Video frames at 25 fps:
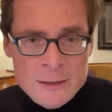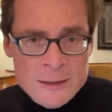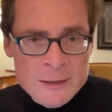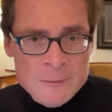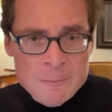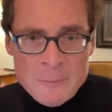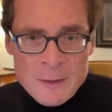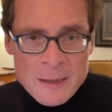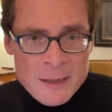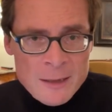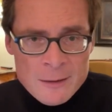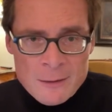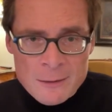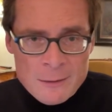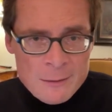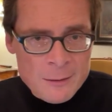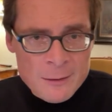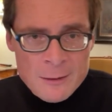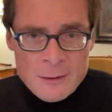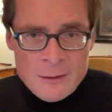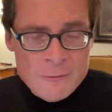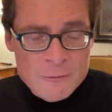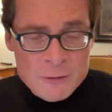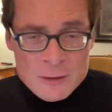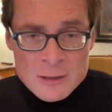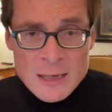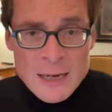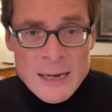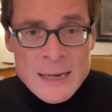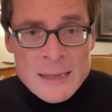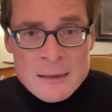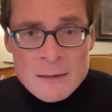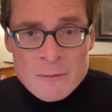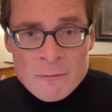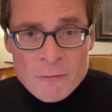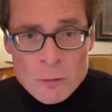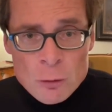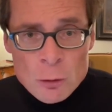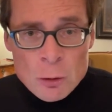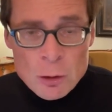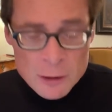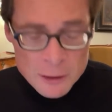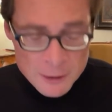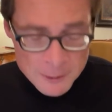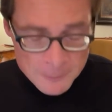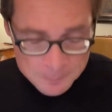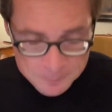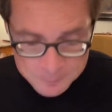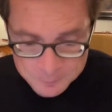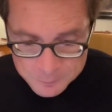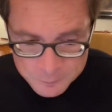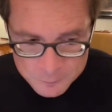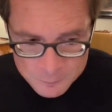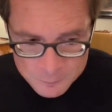nicht mehr äh, vertreten fühlen.